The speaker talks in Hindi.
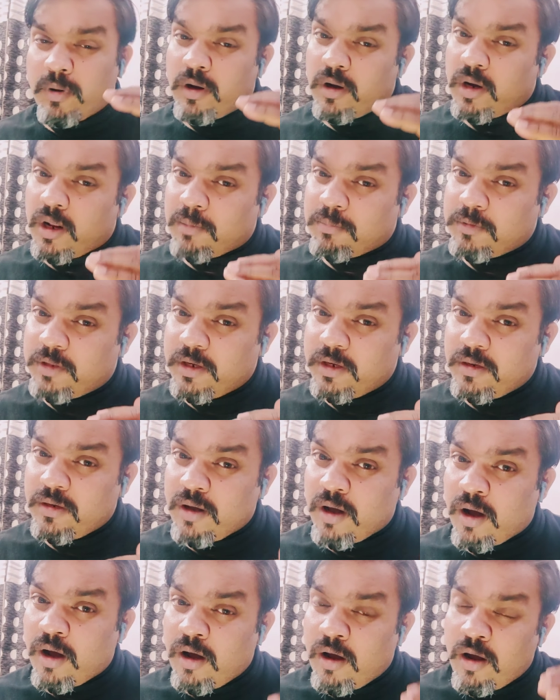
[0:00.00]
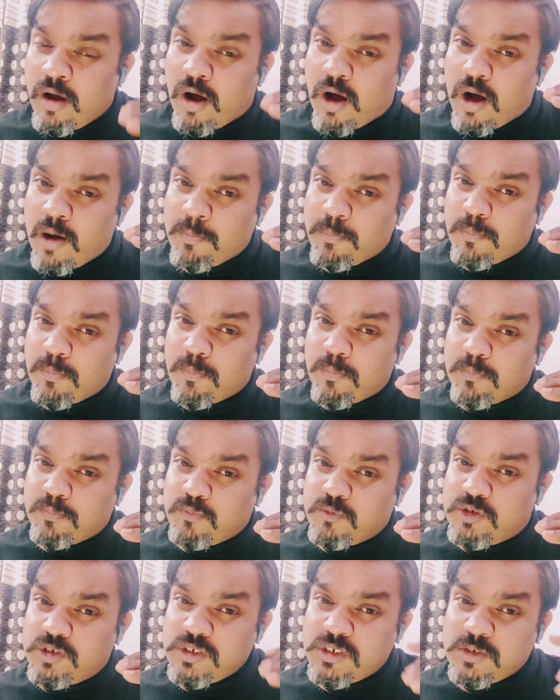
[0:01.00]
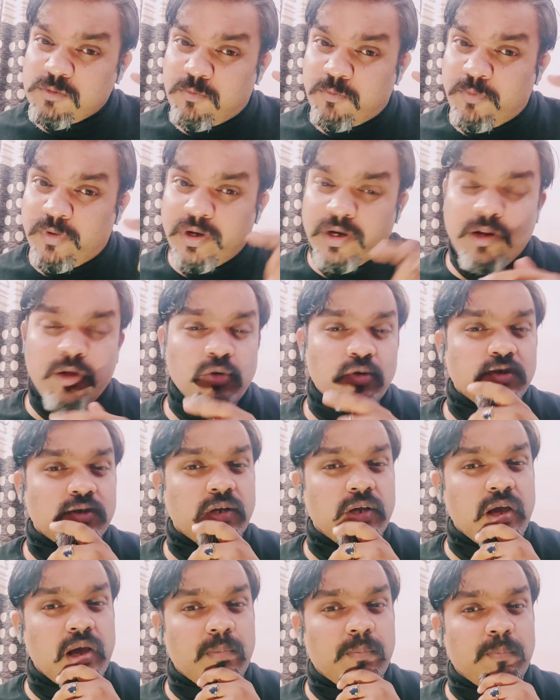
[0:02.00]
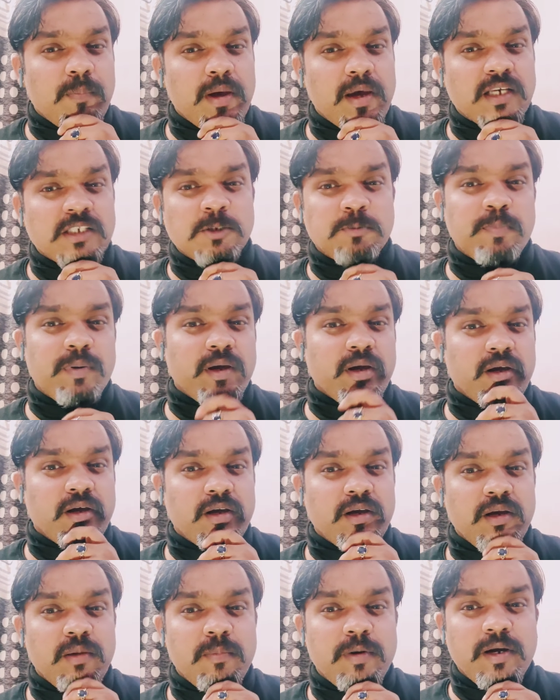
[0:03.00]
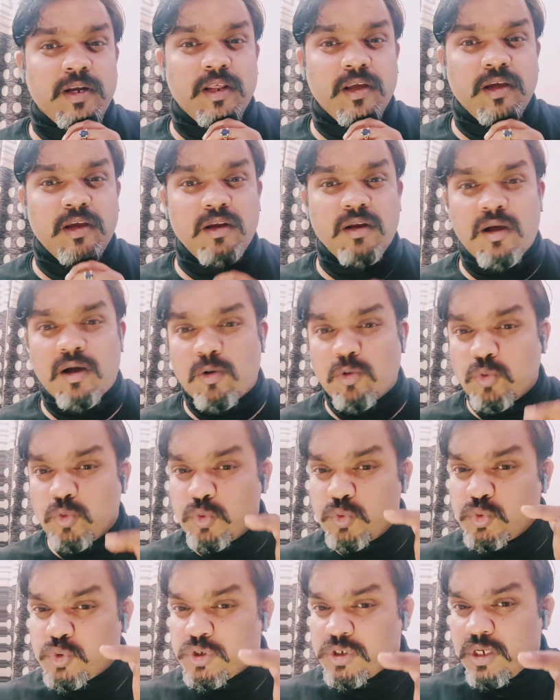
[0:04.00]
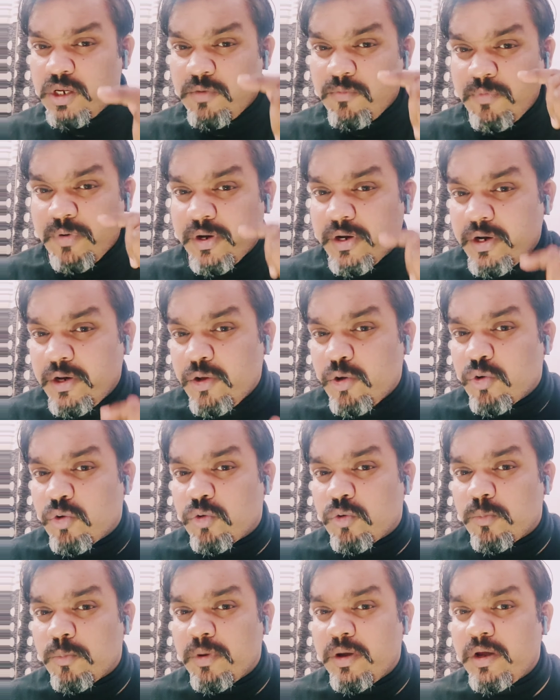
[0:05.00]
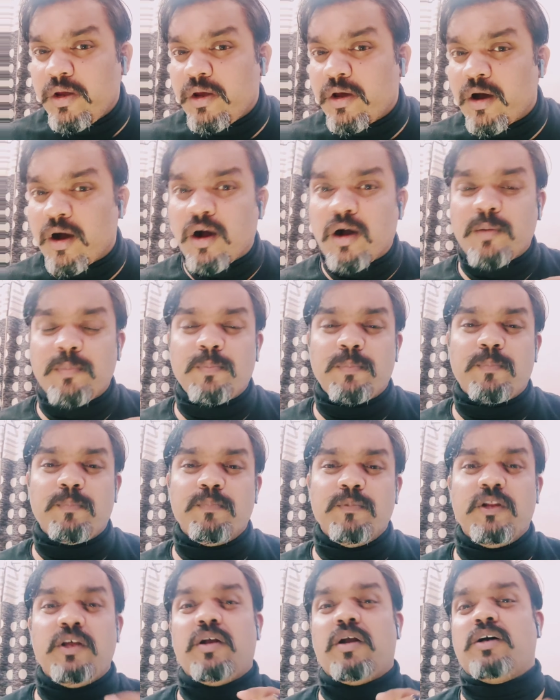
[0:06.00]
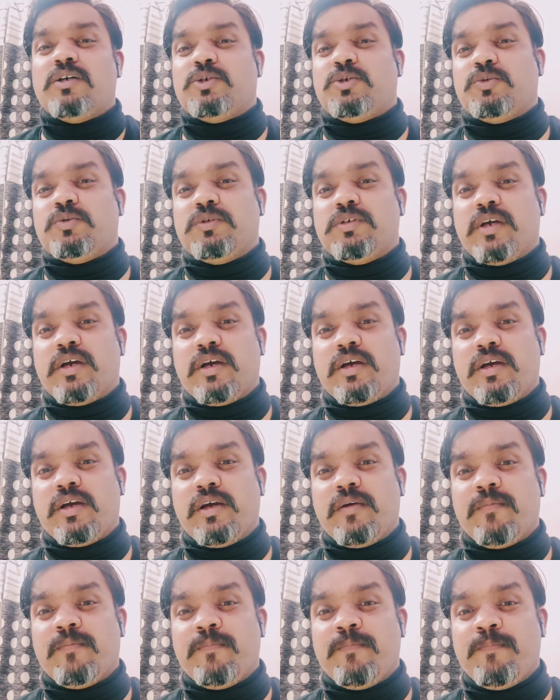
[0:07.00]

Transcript: मगर आप देखना आप जिस वीडियो से आप एक्सपेक्ट करके बैठेंगे ना उसी वीडियो में आप निराश हो जाएंगे